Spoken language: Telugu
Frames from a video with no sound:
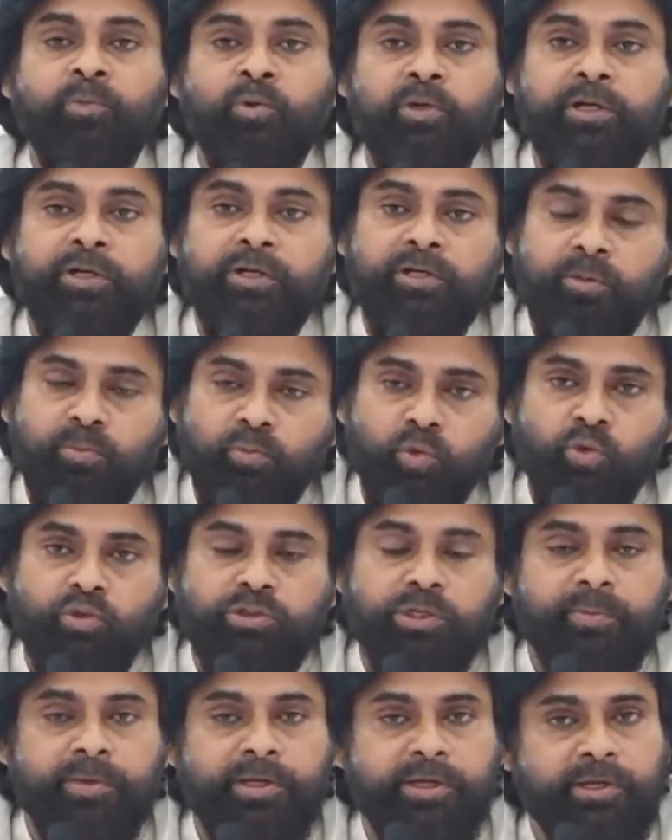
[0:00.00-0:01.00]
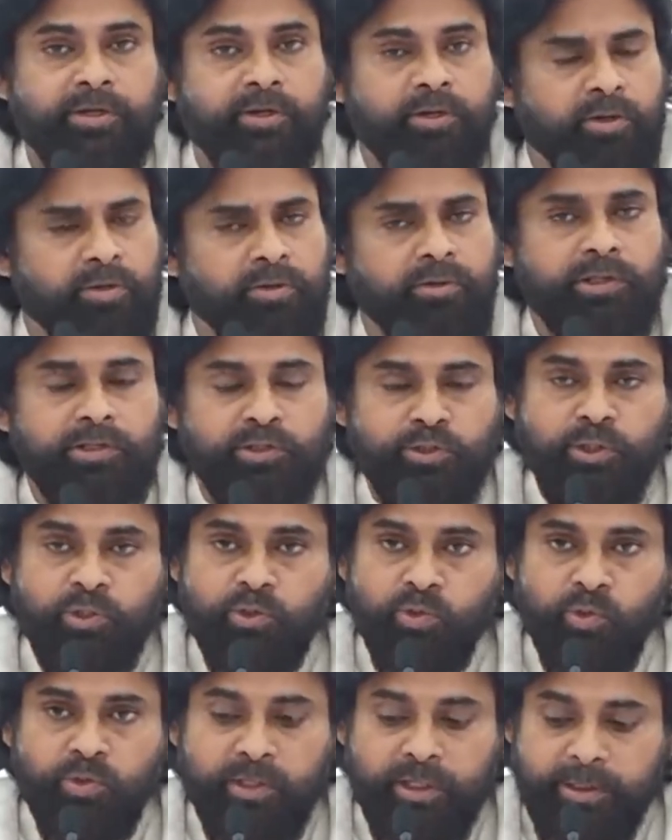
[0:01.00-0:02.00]
పూలింగ్ అని భూ సమీకరణను ఇది
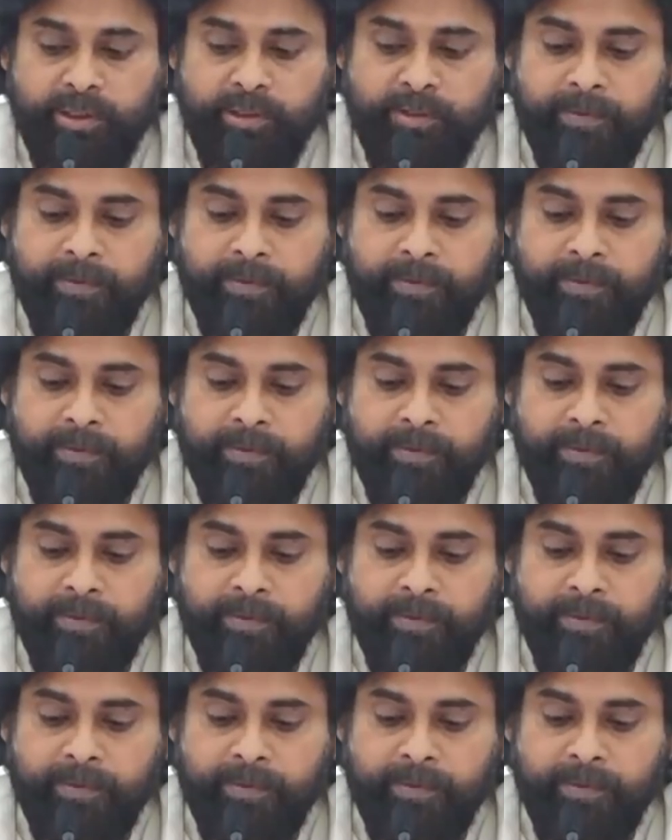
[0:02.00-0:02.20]
చేసుకుంటే